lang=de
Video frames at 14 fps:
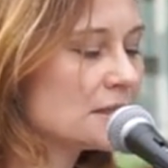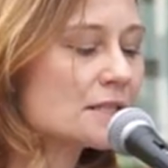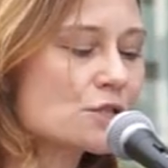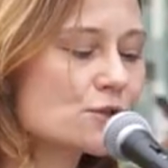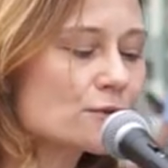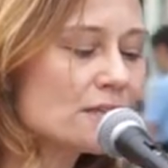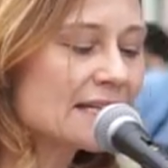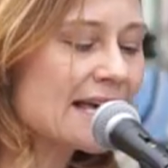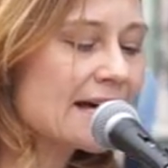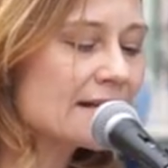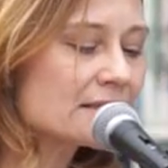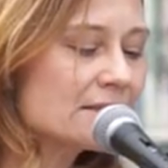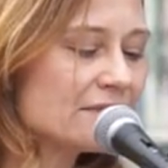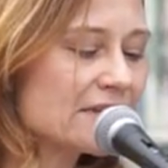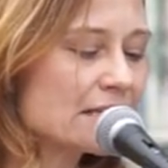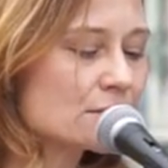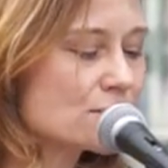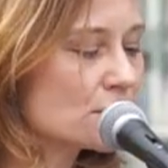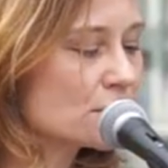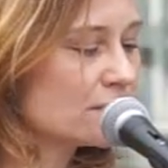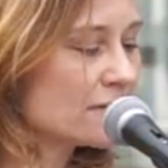Die Schulgärten werden
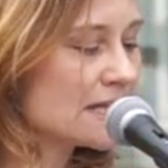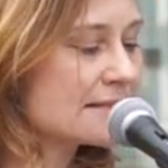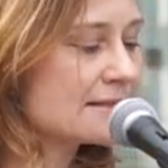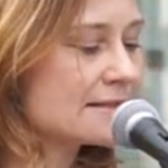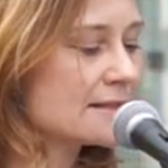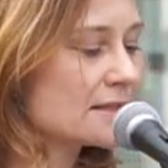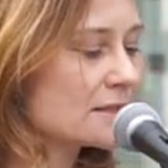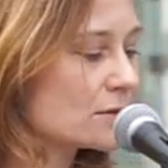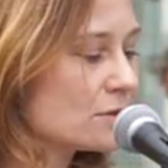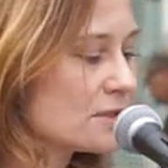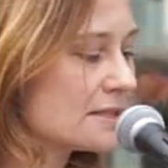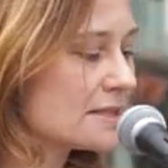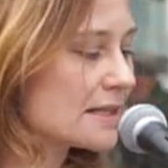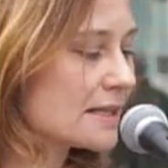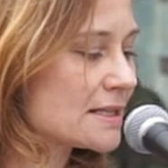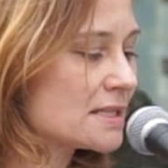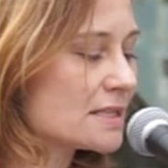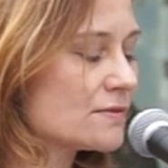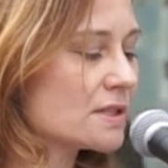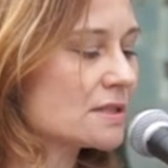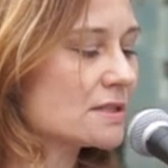zugepflastert,
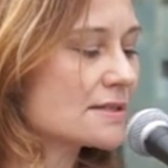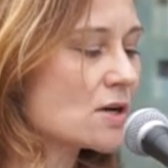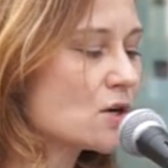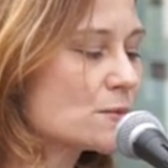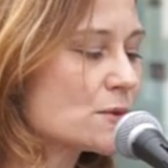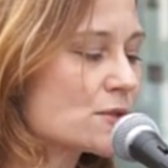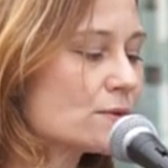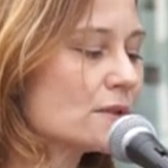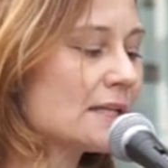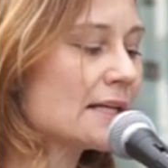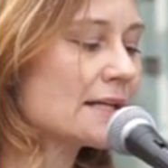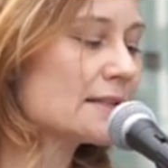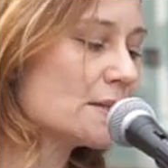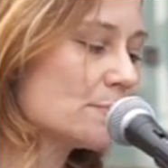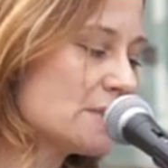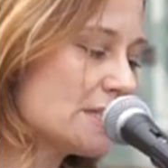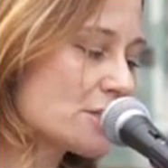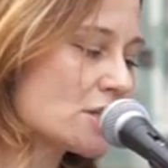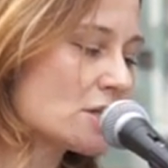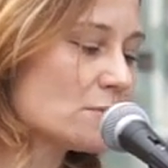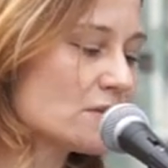Unterricht wird ins Homeschooling an die
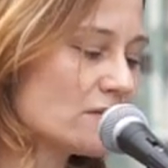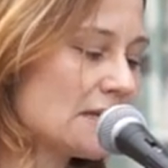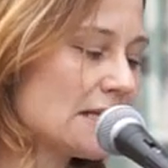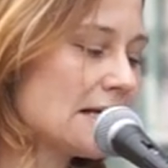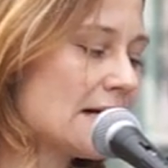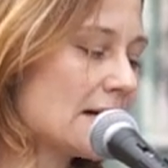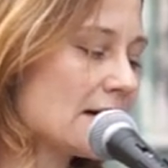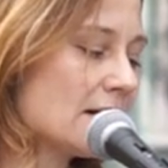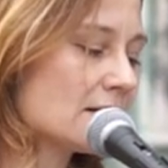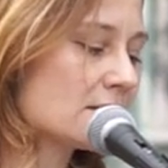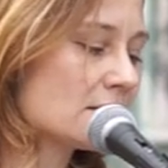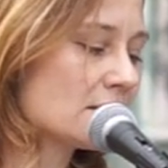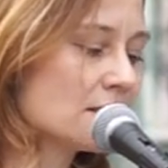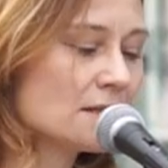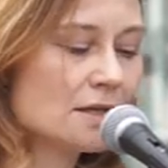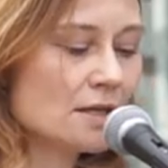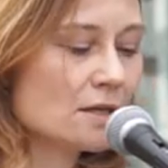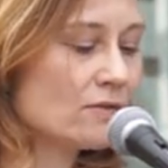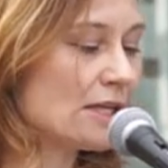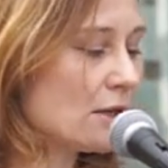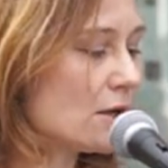Bildschirme verlagert.
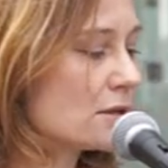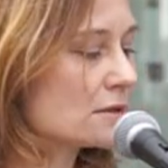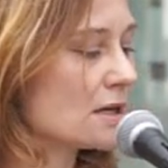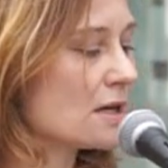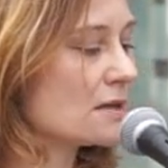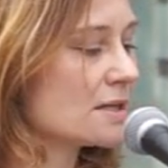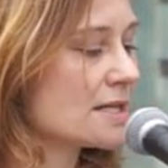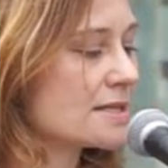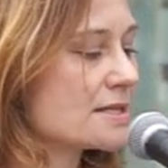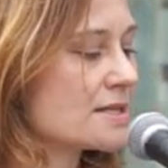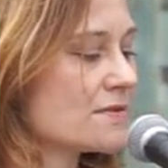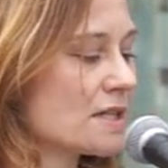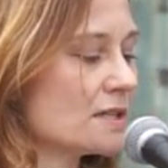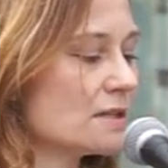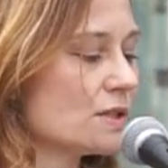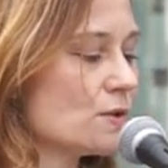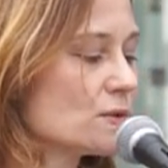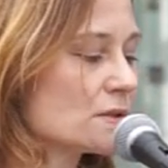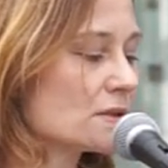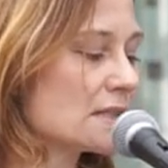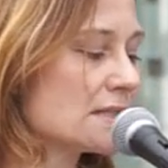Wenn Lockdown ist, werden die
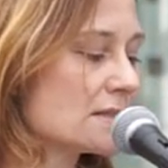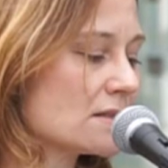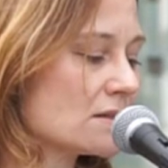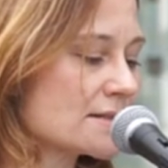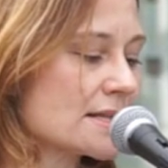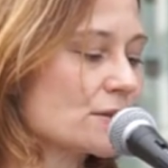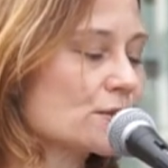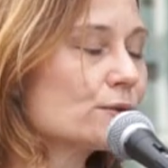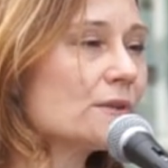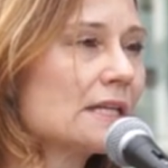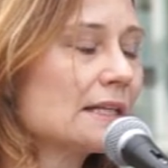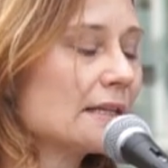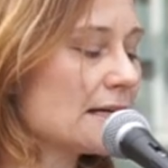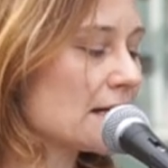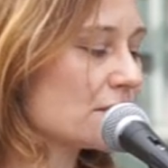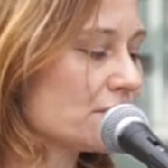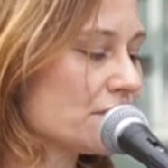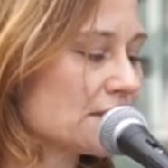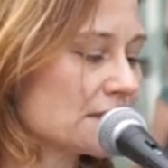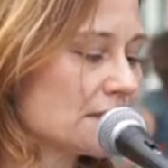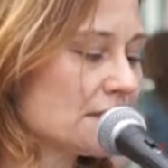Jugendlichen aus den Grünanlagen
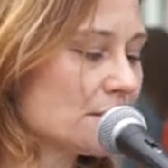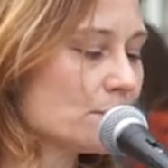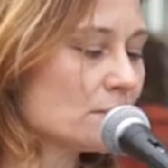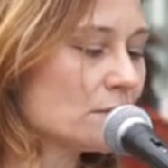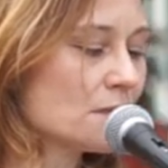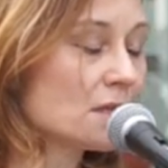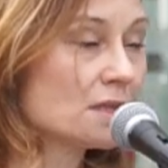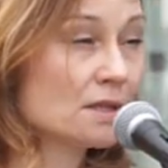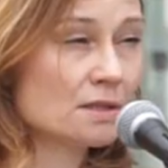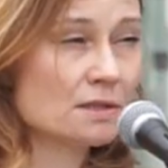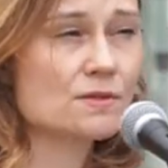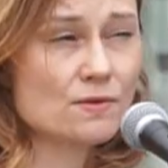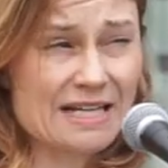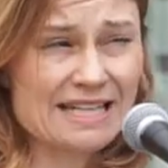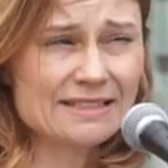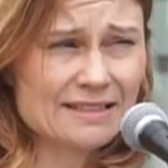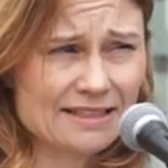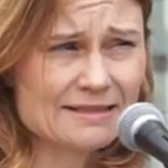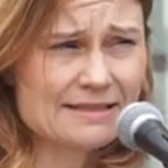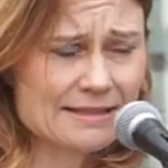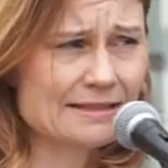vertrieben. Sogar den
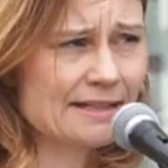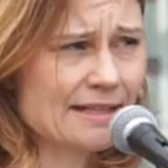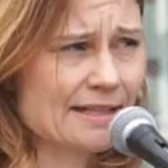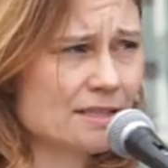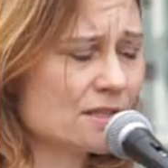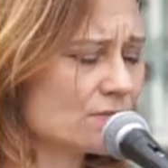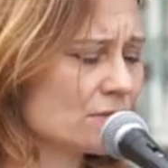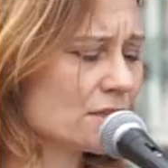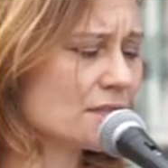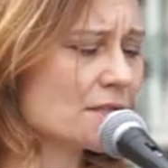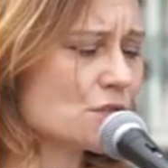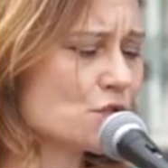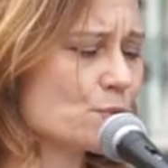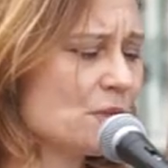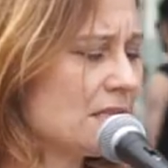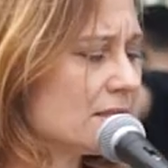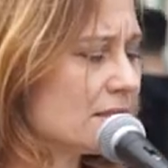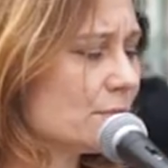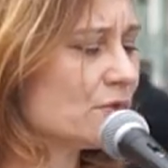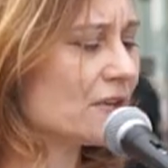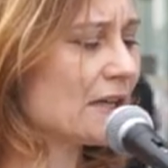ganz Kleinen wurde das
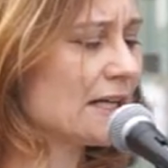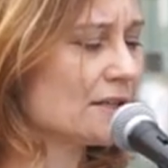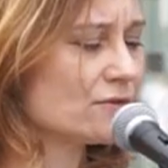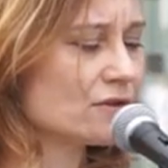Spielen im Freien